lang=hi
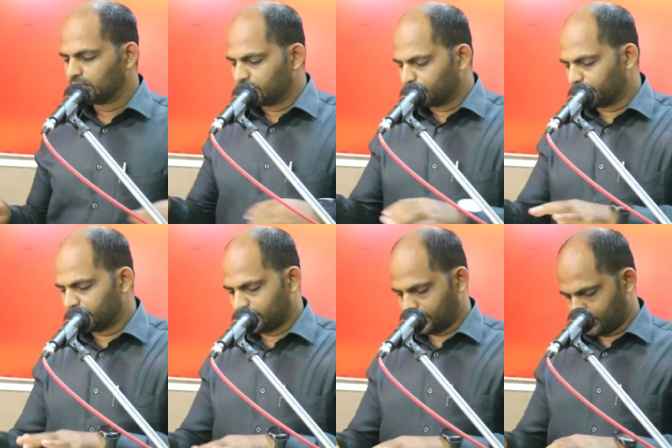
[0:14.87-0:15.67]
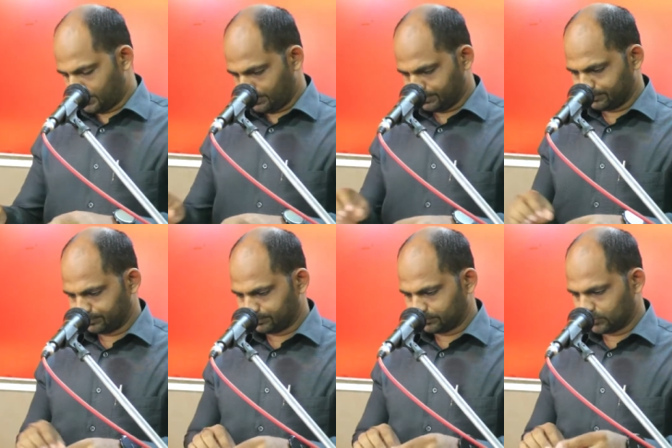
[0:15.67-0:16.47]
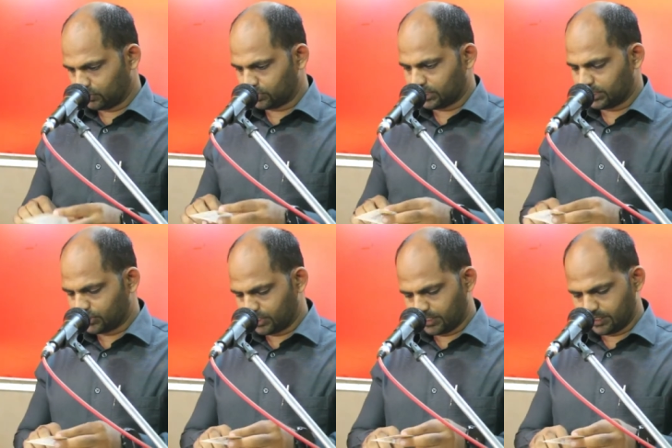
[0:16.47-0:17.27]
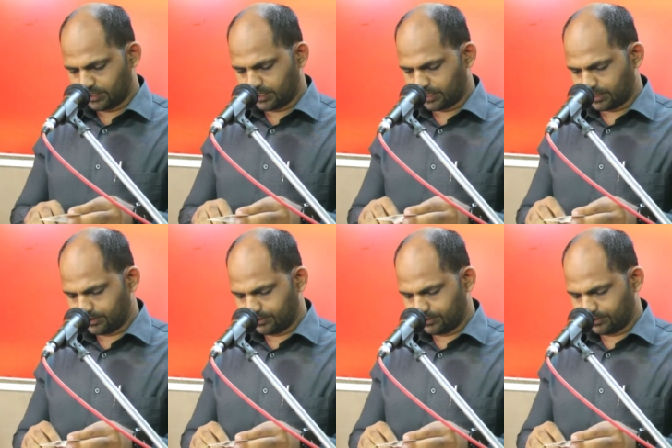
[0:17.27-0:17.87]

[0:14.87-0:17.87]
मत्ती उसका छठा अध्याय